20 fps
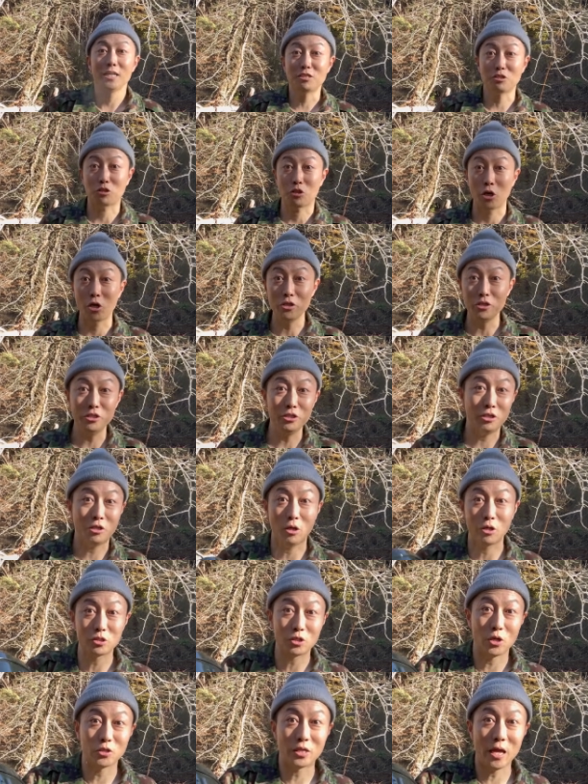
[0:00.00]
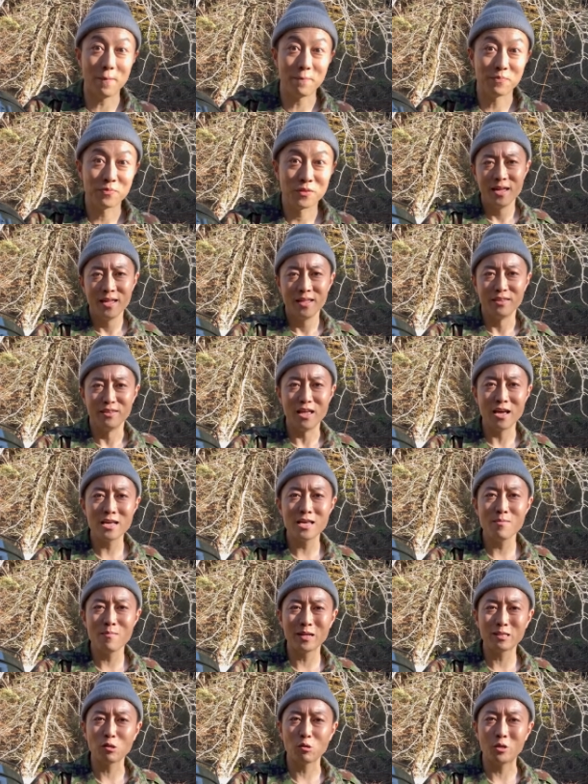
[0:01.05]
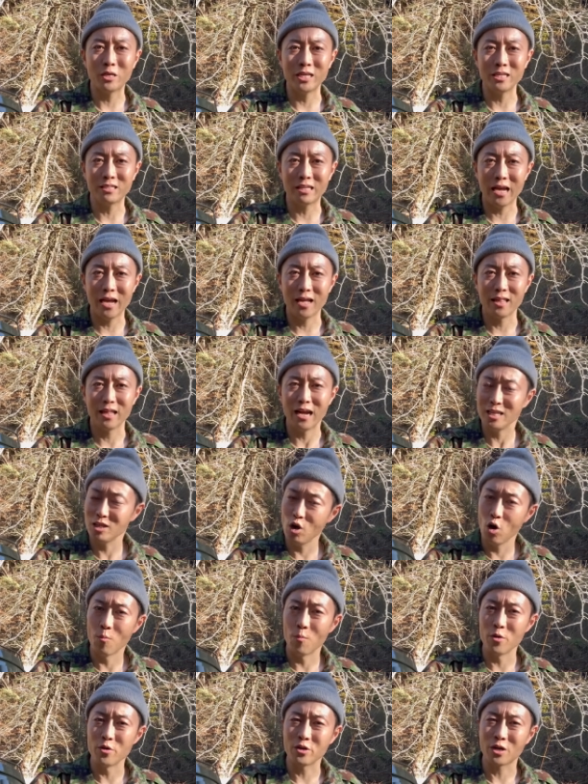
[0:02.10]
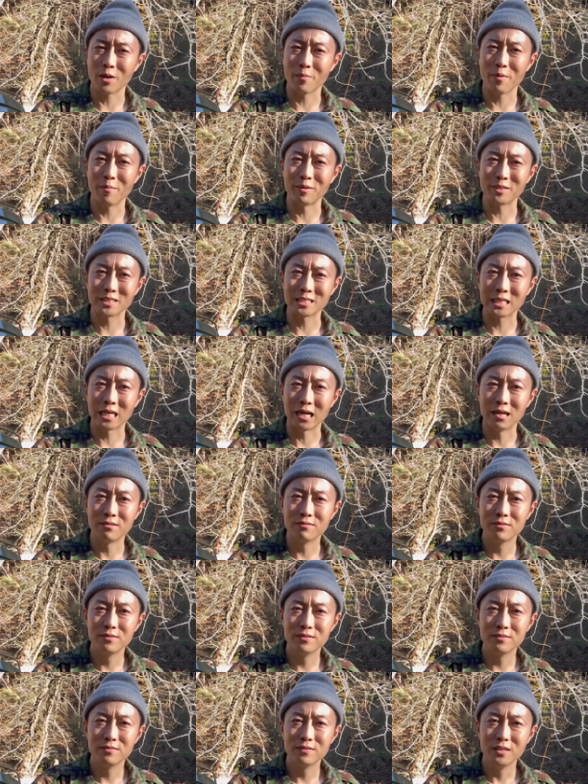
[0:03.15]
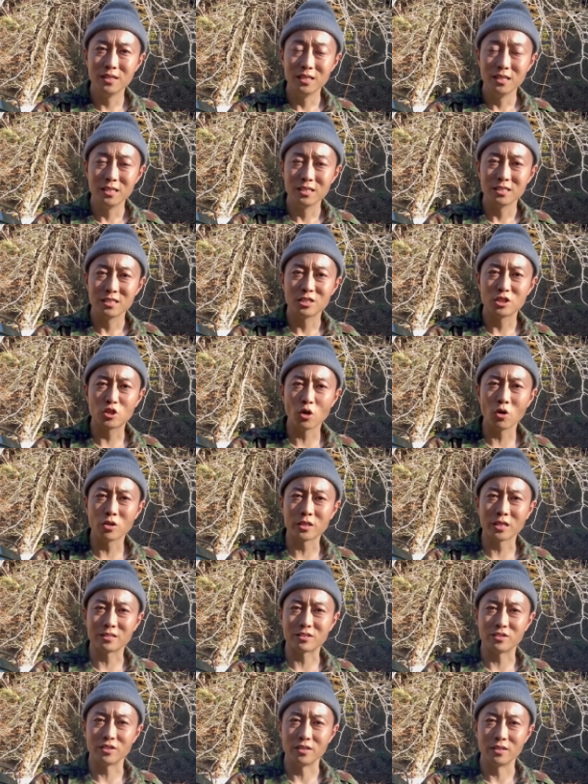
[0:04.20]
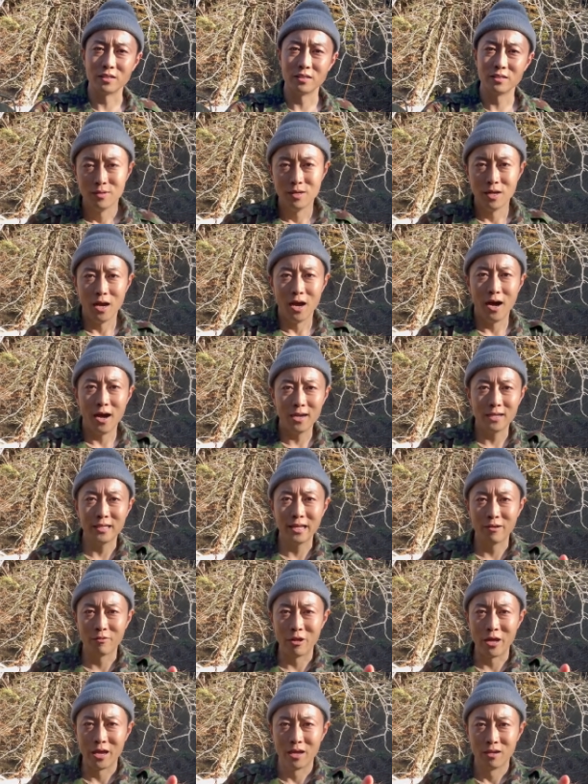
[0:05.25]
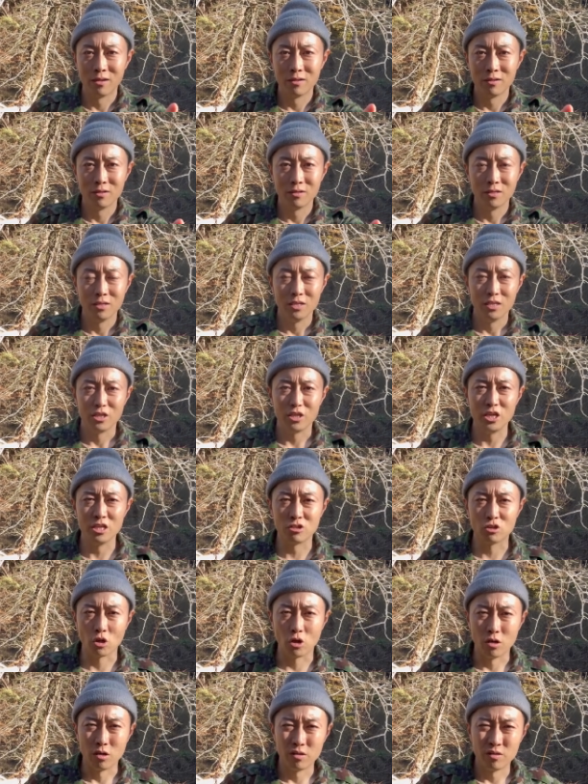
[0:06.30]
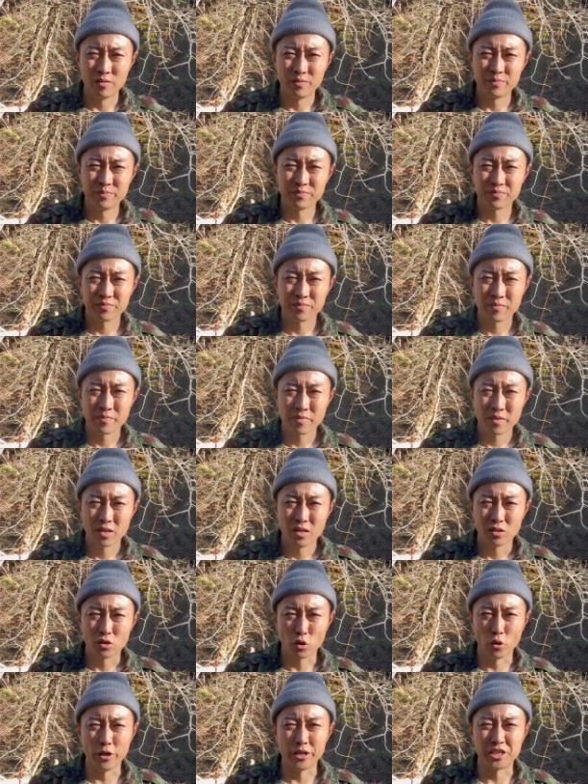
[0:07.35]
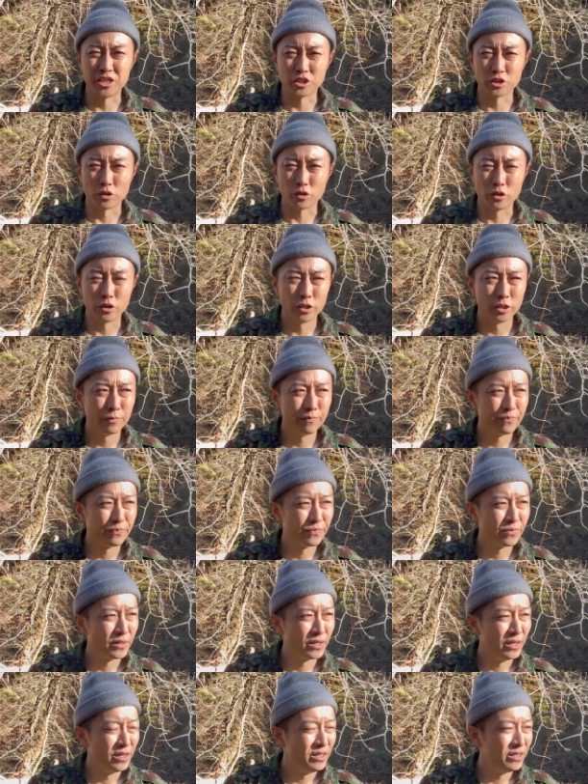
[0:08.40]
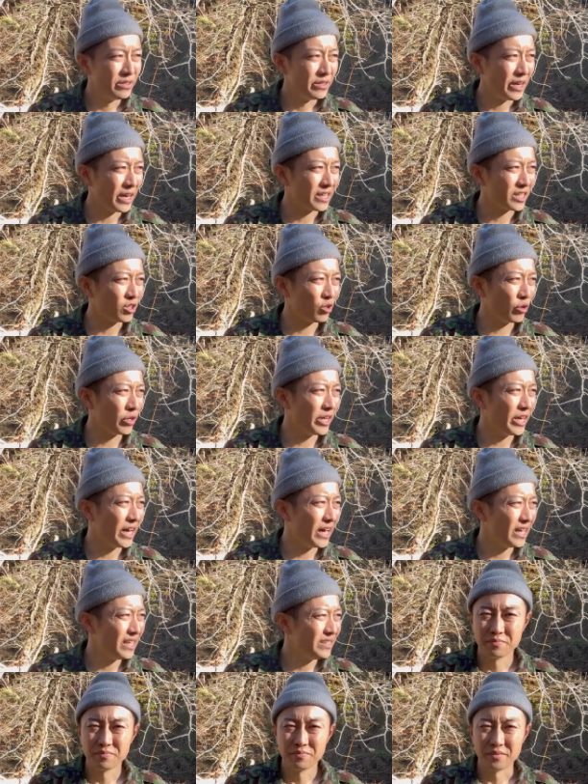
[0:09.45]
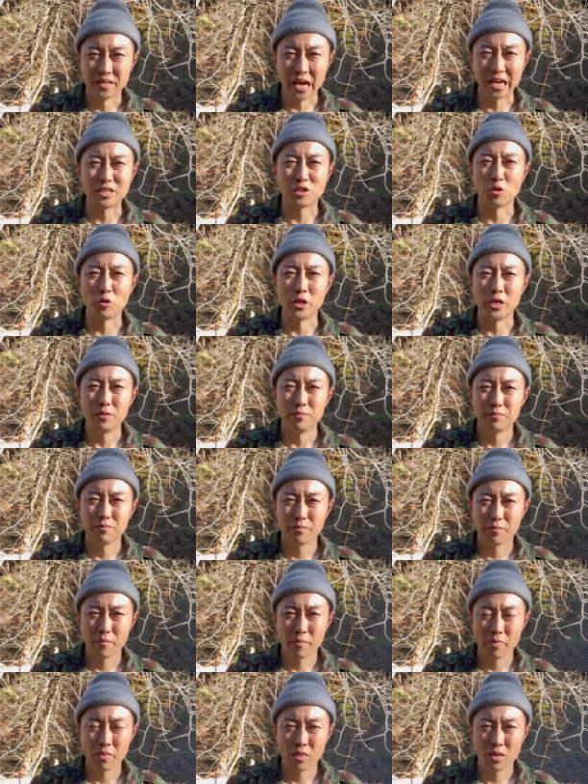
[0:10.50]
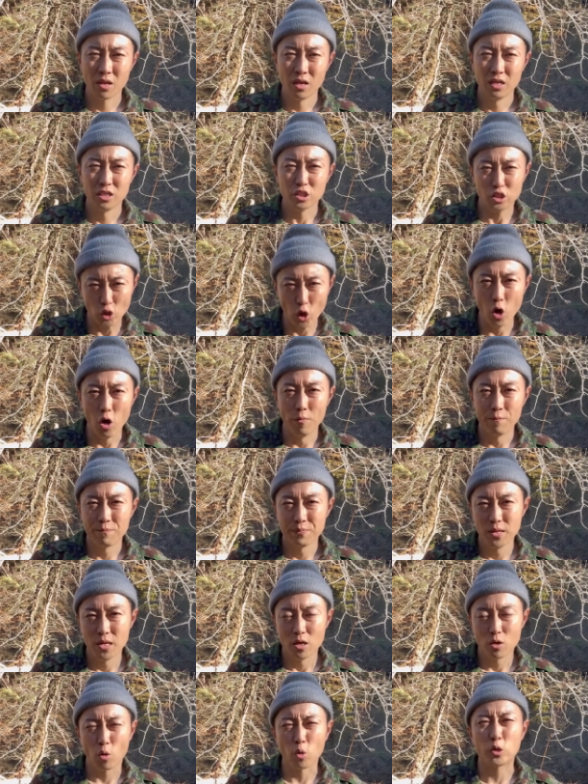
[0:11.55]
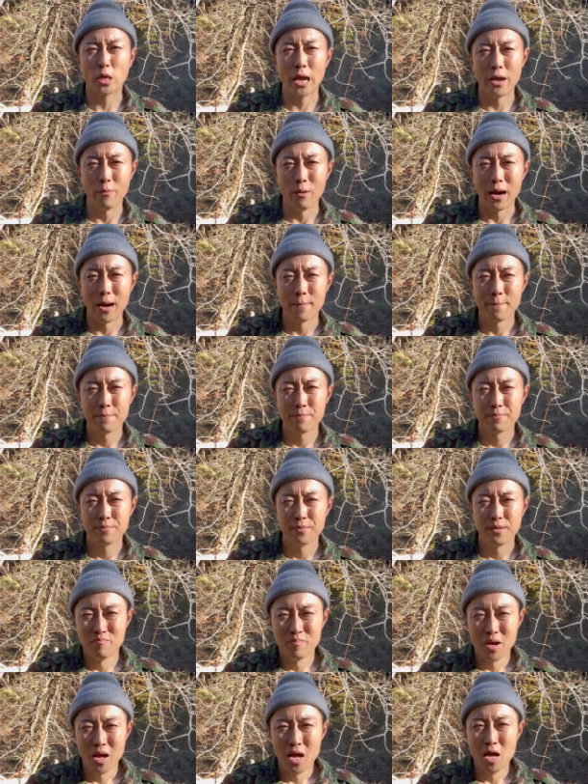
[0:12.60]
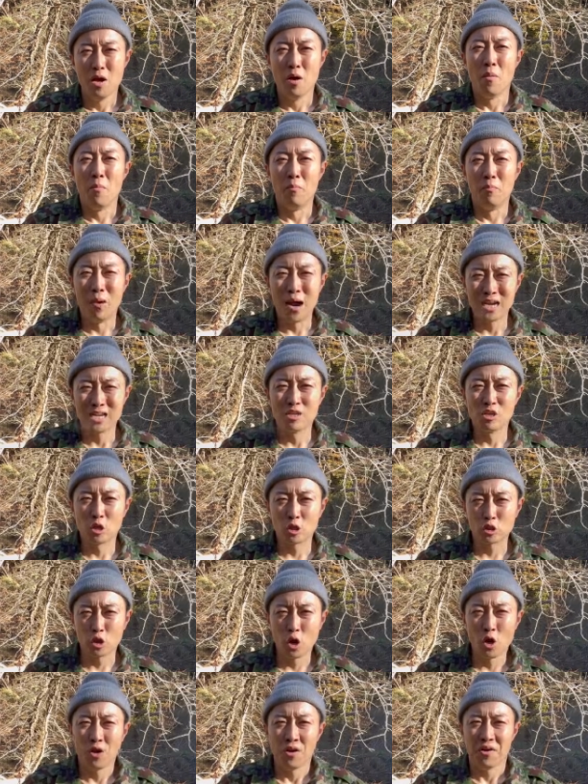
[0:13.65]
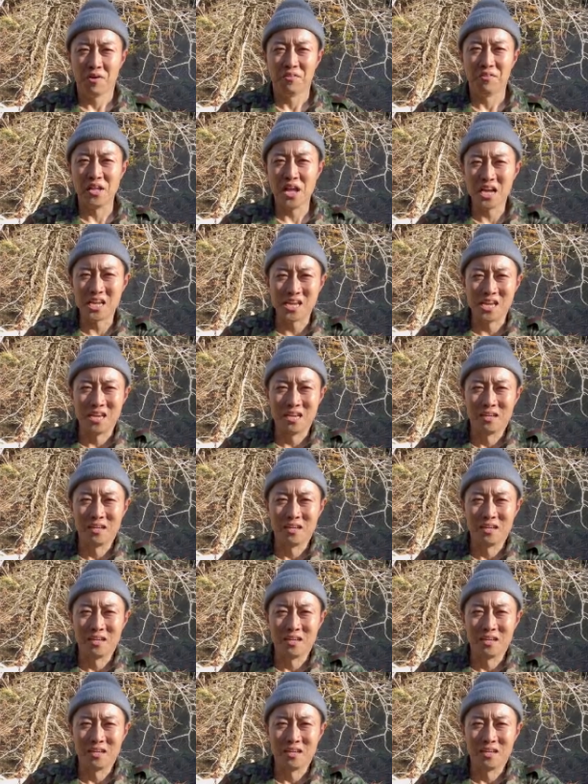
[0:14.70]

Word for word: い、ということで、ねぎまと聞いて何を思い浮かべますか？そうです、あれだよね。ヒント、鳥貴族、焼き鳥屋、焼き鳥。そう、答えはマグロとネギ。